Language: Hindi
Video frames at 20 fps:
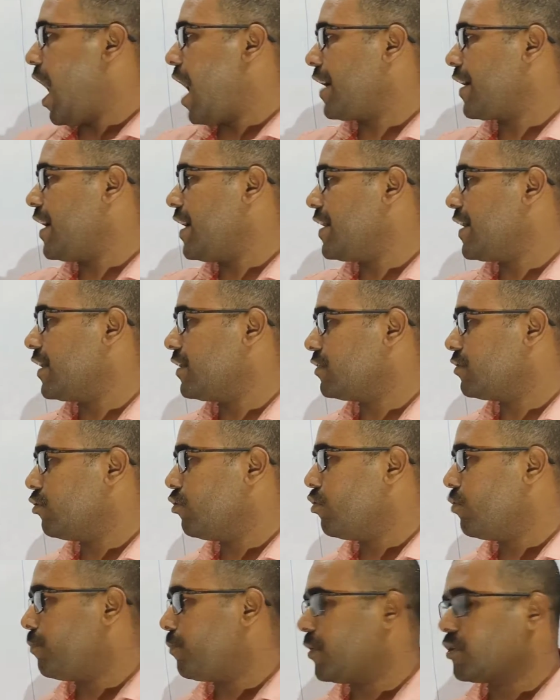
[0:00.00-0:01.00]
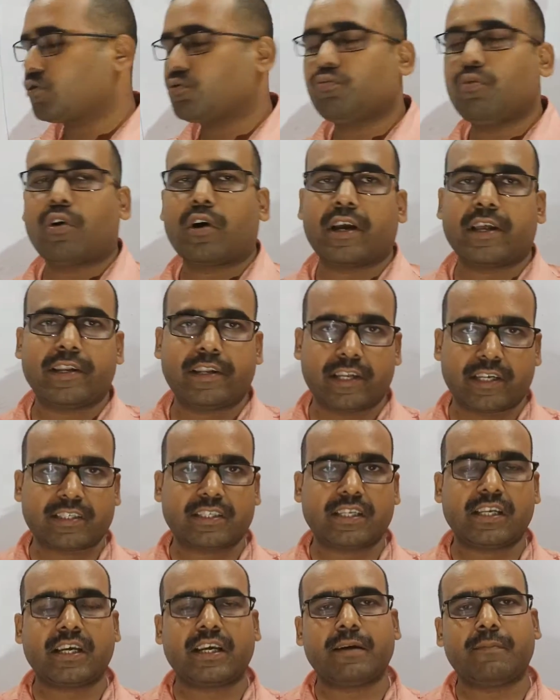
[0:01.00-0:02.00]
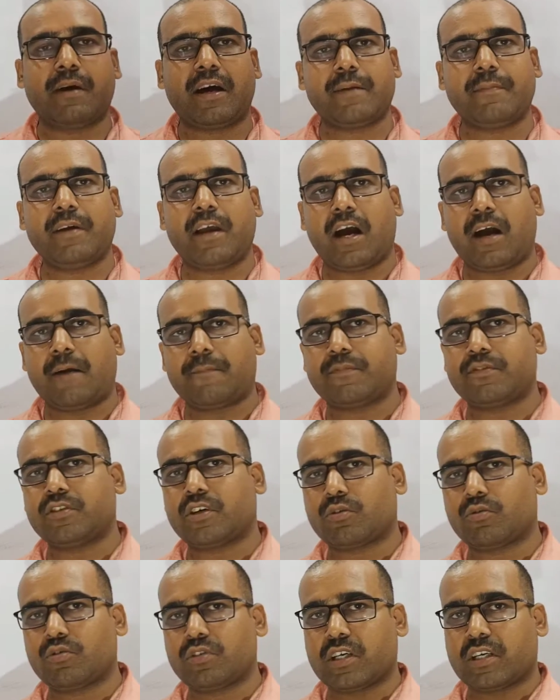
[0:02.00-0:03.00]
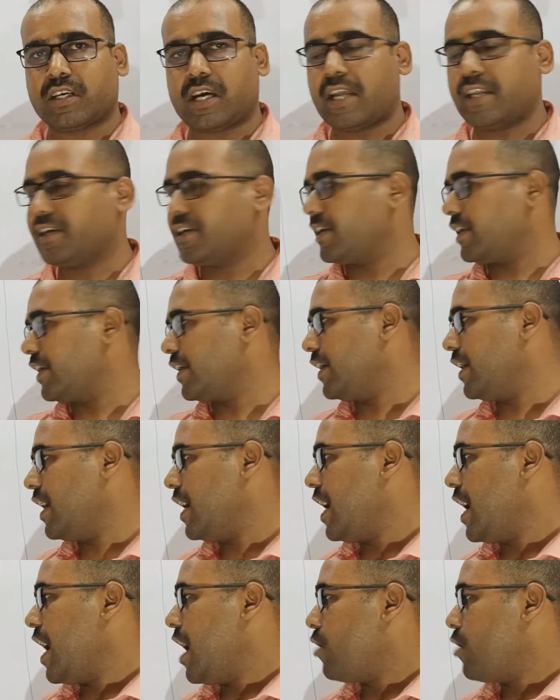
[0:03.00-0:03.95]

आगे आएगा तो पशुओं के नस्ल के बारे में आप जरूर जानकारी करेंगे